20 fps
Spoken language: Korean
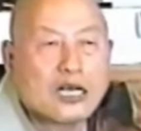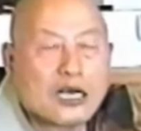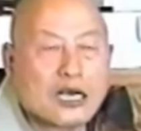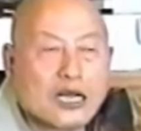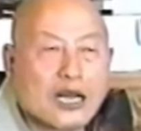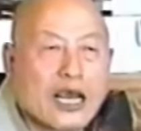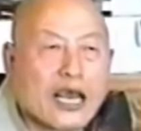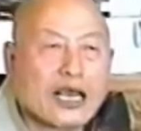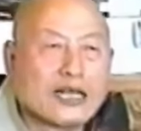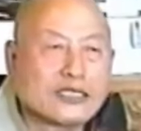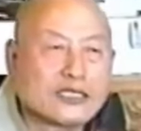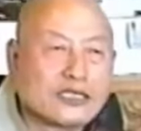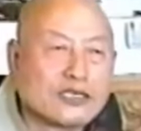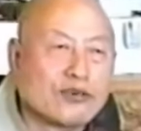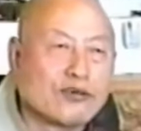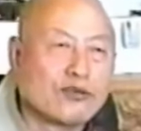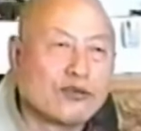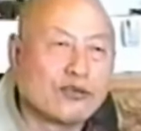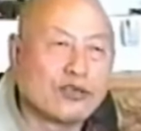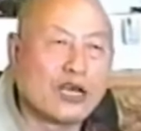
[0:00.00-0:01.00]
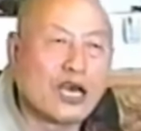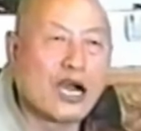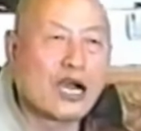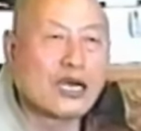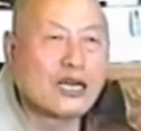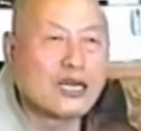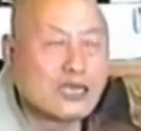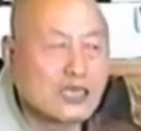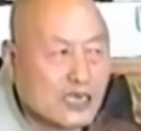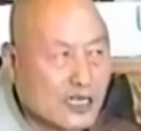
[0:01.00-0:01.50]
그래서
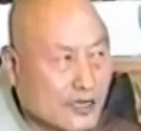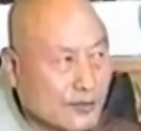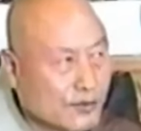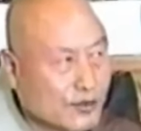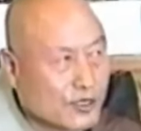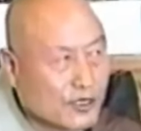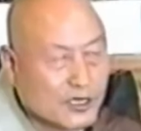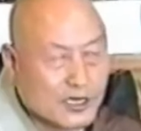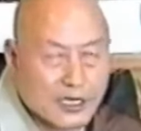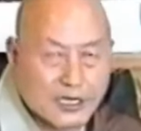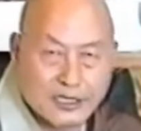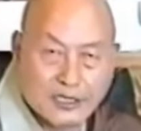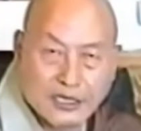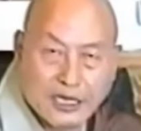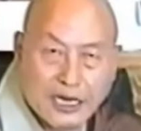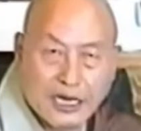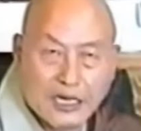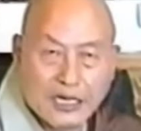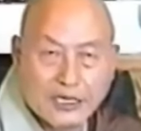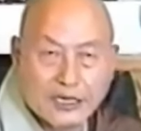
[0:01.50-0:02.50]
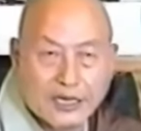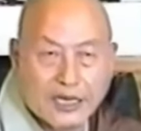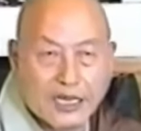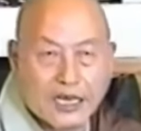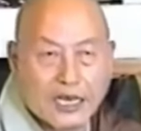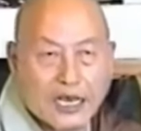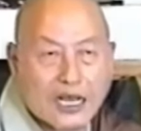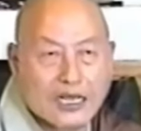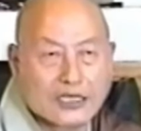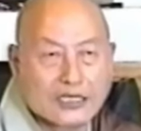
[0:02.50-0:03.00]
약을 여러분들 이제
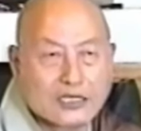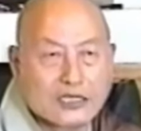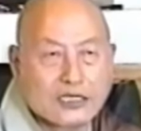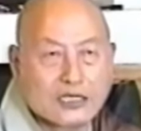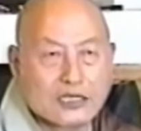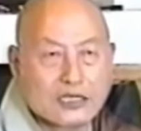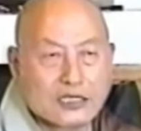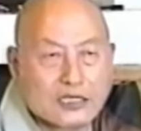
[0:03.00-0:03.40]
내가 한숨을